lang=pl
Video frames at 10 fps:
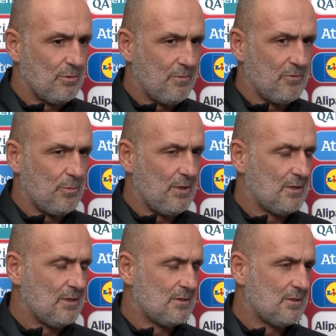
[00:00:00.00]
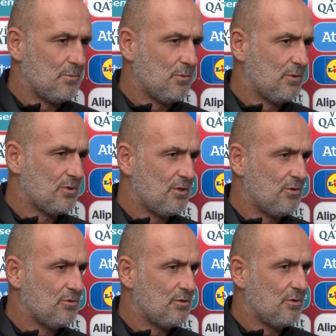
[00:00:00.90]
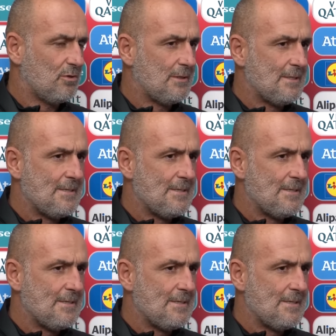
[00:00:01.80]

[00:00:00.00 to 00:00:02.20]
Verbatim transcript: Na no pewno plan, zespół, jeżeli chodzi o